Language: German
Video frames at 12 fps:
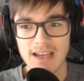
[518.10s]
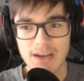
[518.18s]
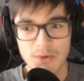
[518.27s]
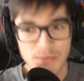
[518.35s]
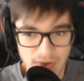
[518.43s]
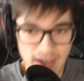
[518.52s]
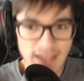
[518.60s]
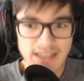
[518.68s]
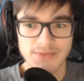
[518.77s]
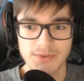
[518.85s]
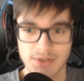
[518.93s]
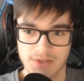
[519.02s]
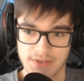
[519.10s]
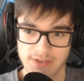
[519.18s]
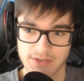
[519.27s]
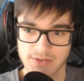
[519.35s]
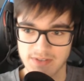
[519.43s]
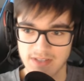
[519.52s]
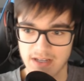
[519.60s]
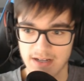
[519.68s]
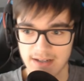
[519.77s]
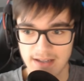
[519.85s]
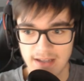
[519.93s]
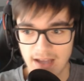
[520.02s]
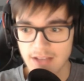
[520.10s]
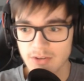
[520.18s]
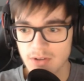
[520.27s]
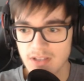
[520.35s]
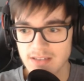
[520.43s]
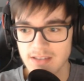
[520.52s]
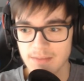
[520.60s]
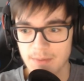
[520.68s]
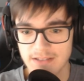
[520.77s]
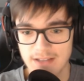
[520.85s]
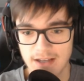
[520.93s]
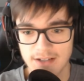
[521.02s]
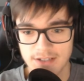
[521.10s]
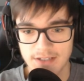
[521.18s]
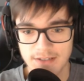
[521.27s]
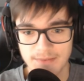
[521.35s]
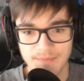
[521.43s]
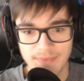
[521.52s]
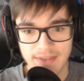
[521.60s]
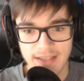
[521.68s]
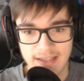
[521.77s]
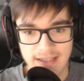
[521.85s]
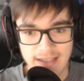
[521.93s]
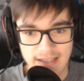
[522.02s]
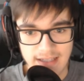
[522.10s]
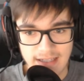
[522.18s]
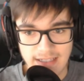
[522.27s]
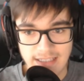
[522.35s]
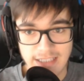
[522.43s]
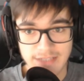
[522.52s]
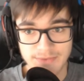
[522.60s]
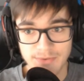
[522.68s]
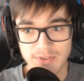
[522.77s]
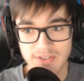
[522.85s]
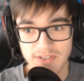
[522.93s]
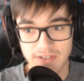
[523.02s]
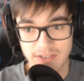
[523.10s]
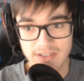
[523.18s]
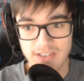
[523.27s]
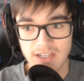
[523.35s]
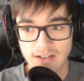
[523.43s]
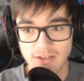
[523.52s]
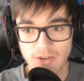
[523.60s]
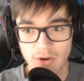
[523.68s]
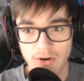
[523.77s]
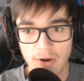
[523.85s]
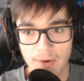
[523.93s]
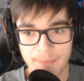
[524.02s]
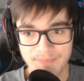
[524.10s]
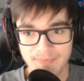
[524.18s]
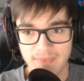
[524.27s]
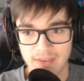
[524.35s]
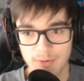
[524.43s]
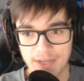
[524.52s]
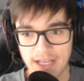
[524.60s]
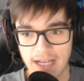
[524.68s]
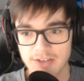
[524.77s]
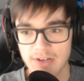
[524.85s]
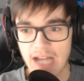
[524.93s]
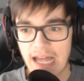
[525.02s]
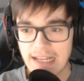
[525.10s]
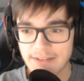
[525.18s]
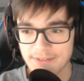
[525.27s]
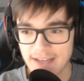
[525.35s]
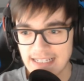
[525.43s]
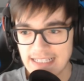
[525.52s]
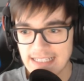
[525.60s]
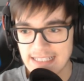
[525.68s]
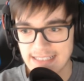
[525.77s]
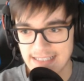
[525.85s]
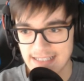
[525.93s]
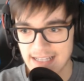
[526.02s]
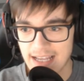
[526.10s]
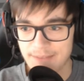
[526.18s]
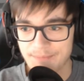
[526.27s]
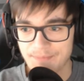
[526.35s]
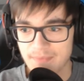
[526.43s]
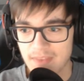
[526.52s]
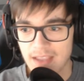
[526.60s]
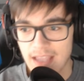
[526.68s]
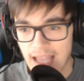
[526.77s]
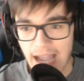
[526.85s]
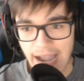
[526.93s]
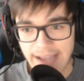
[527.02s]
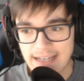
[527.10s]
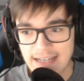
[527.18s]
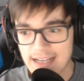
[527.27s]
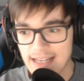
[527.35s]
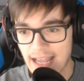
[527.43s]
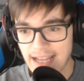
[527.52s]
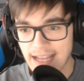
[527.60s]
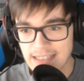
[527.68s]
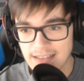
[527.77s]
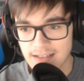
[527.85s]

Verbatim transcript: frech, würde ich fast schon sagen. Ach doch, das ist die Passage hier. Ich wusste es, ja doch. Und die kann ich schon alle vernichten. Einen kleinen